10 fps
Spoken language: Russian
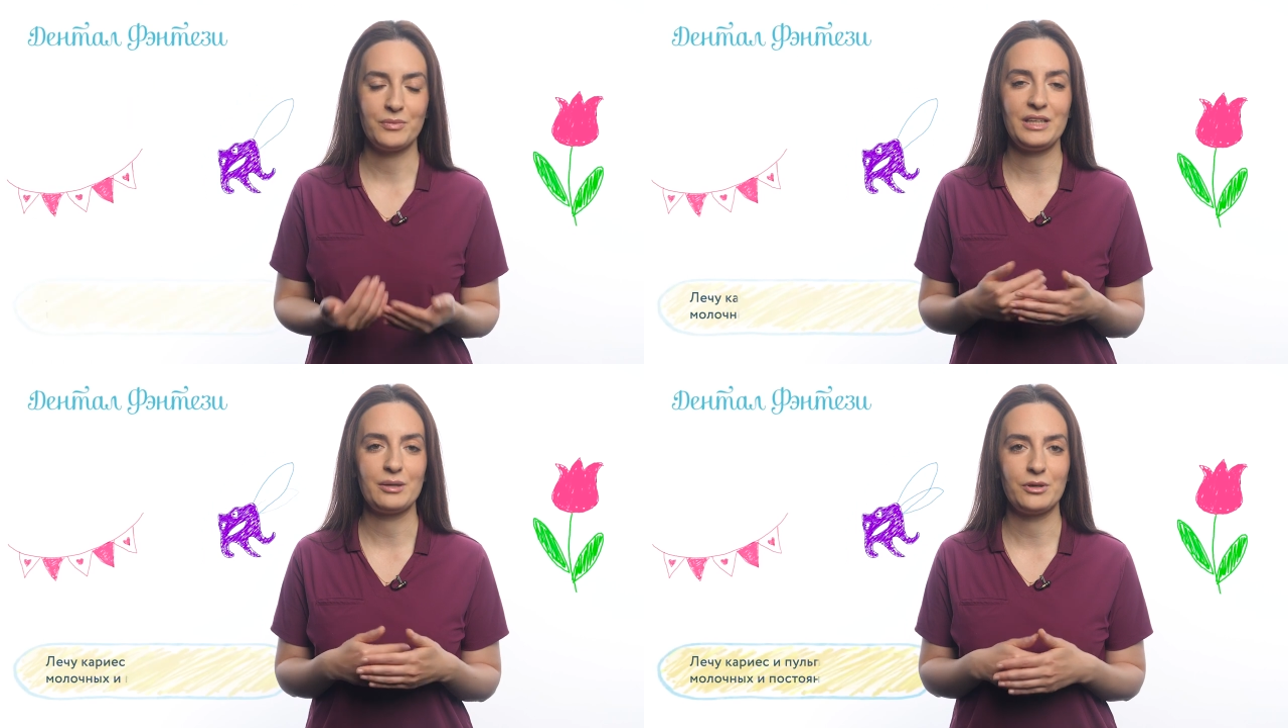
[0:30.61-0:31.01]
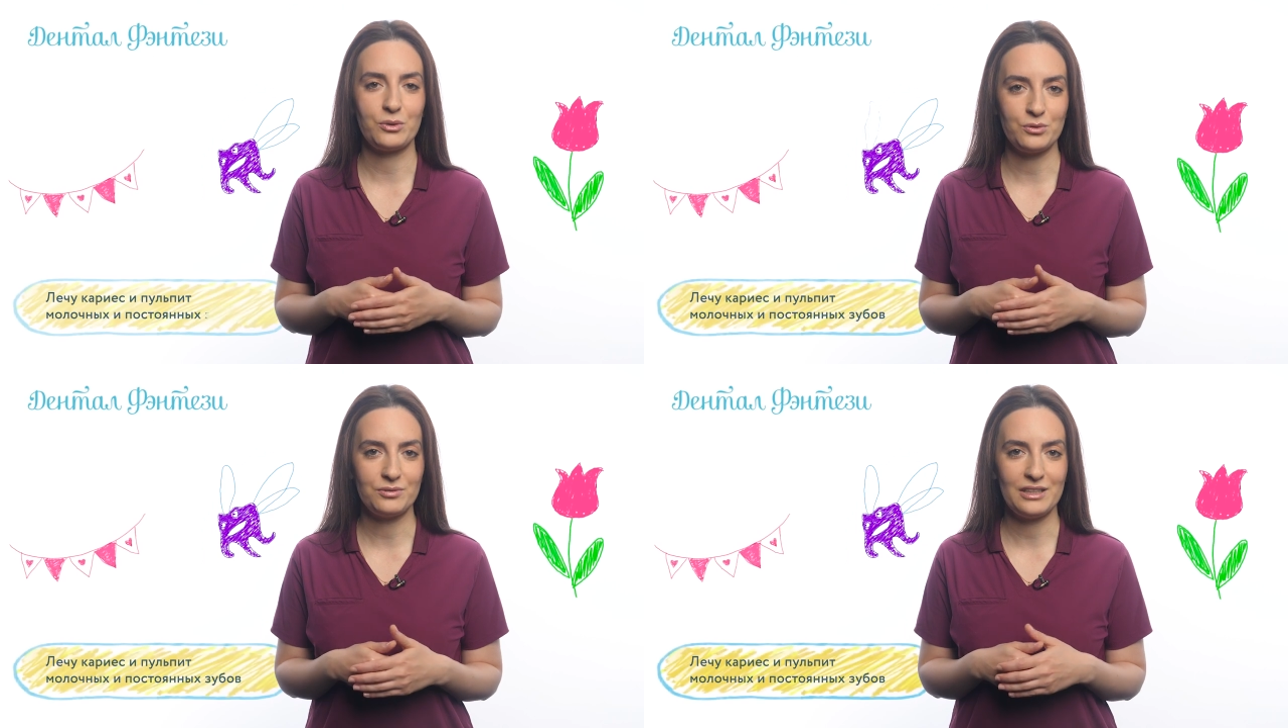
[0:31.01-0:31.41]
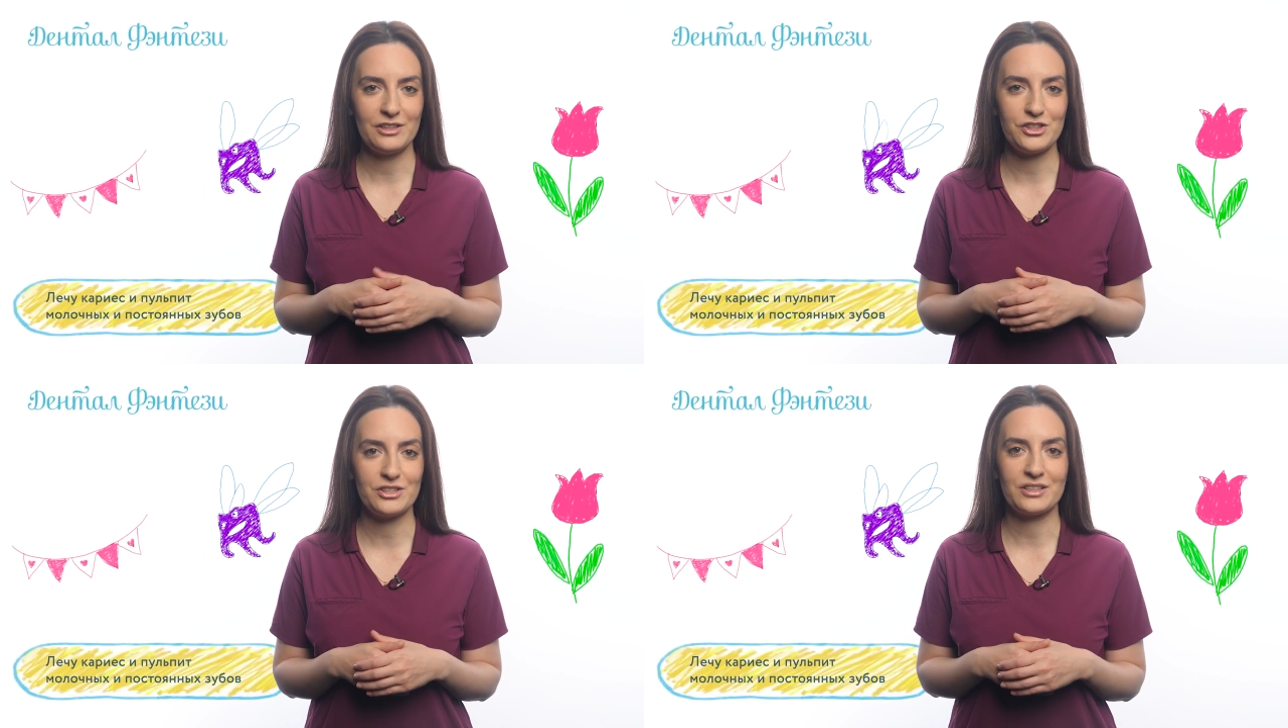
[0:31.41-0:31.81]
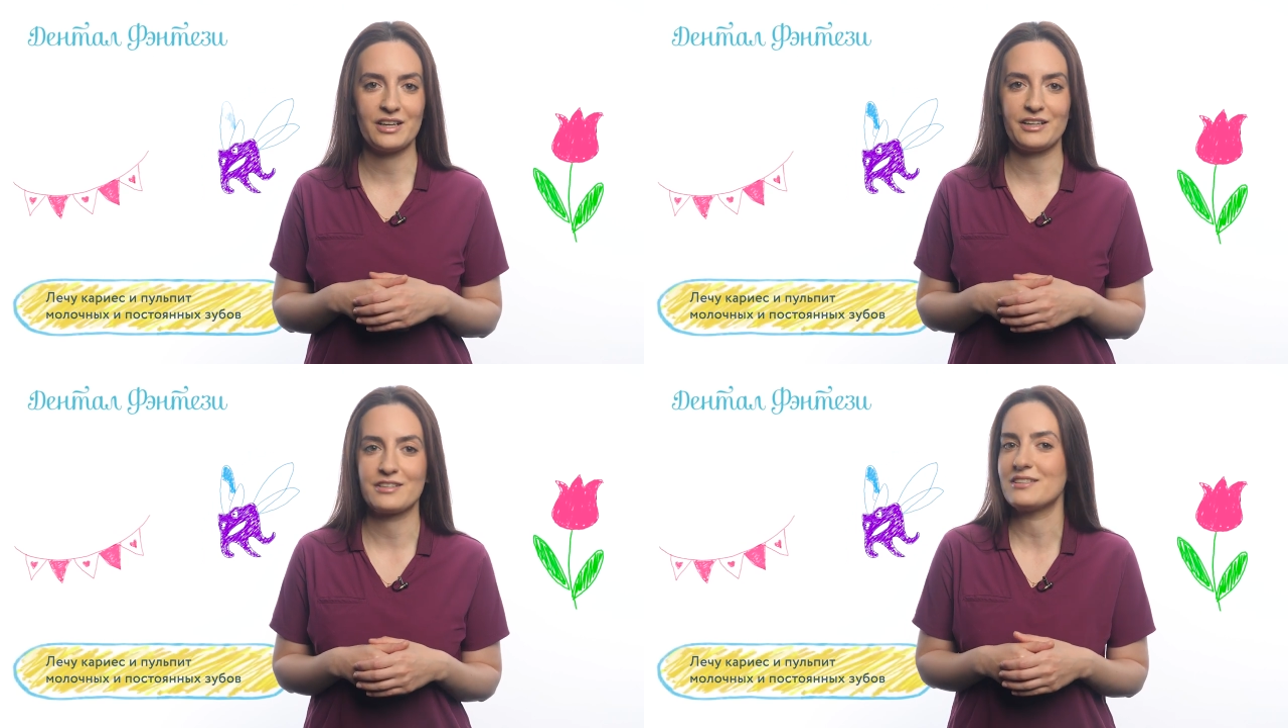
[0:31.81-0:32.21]
Я могу вылечить
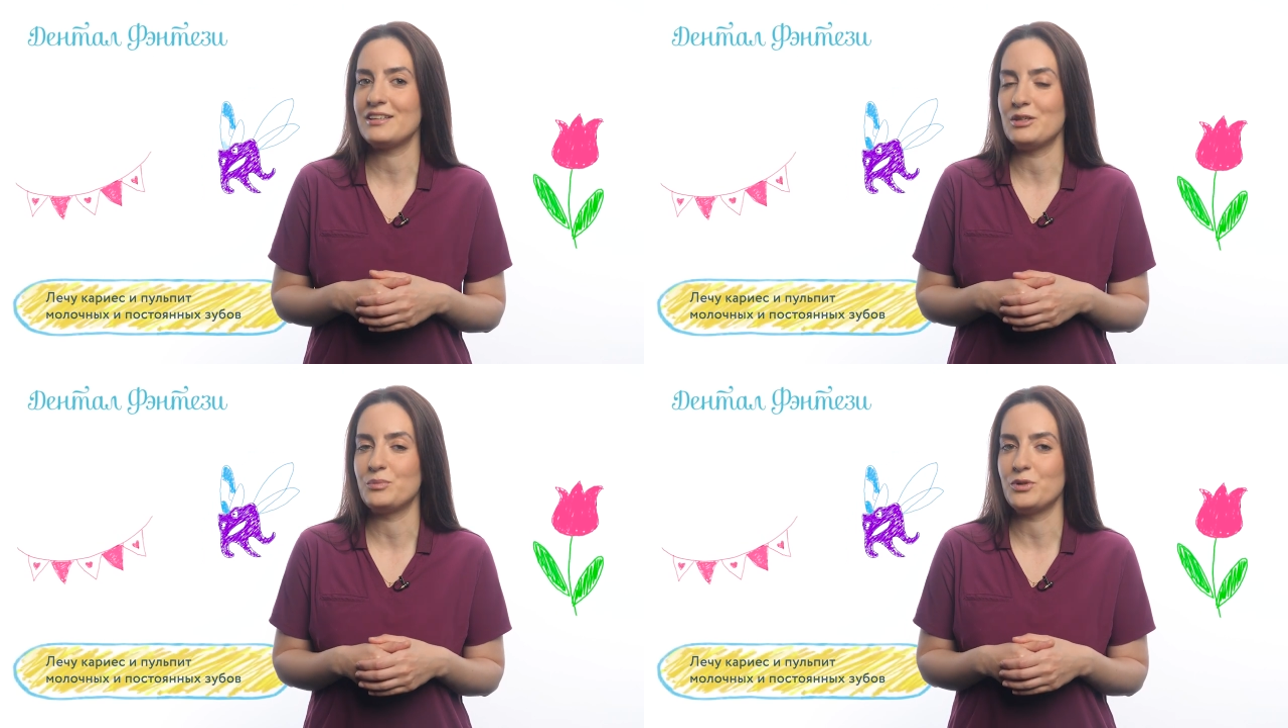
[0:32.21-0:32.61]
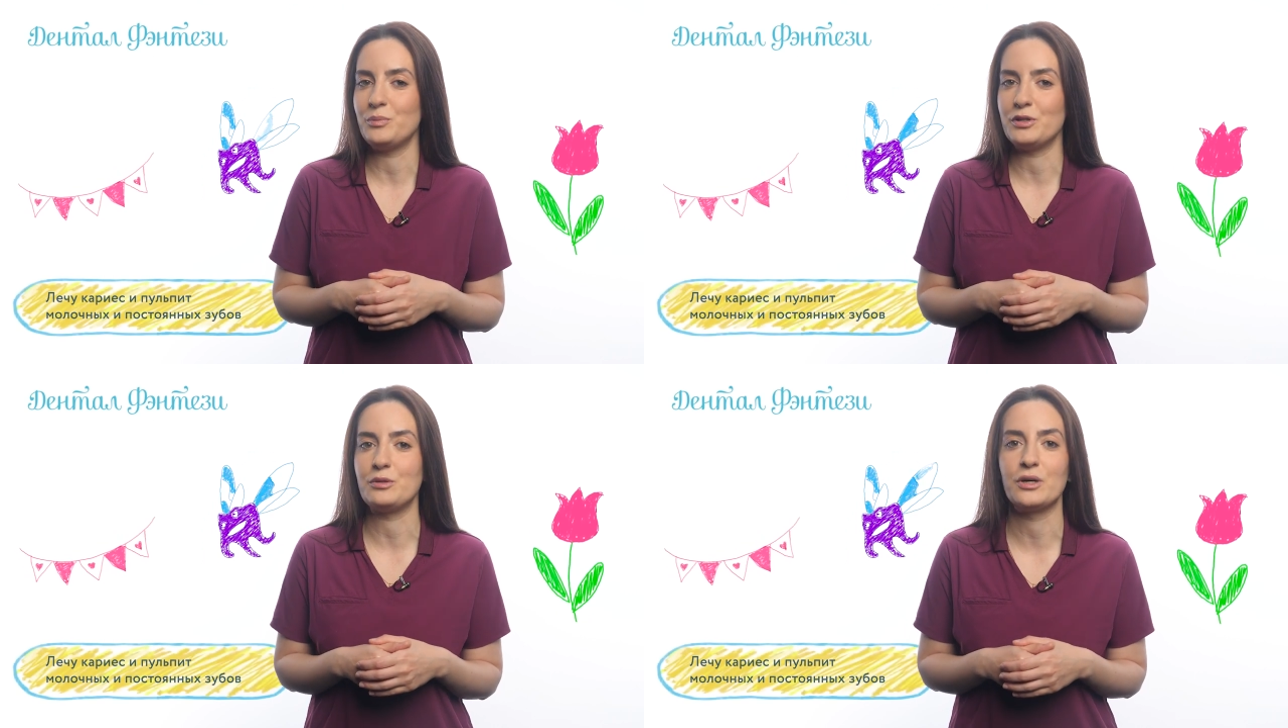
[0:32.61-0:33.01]
кариес или пульпит